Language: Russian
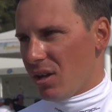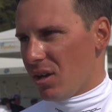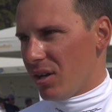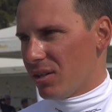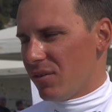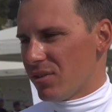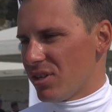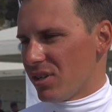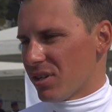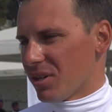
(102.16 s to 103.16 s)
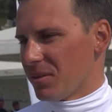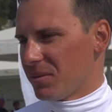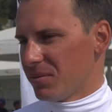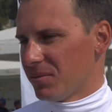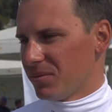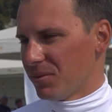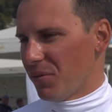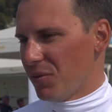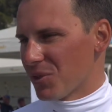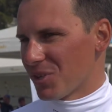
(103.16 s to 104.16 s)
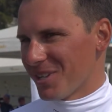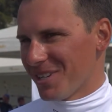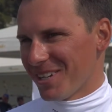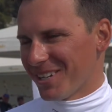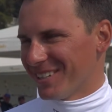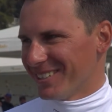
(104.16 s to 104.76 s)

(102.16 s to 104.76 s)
а, довести до финиша дело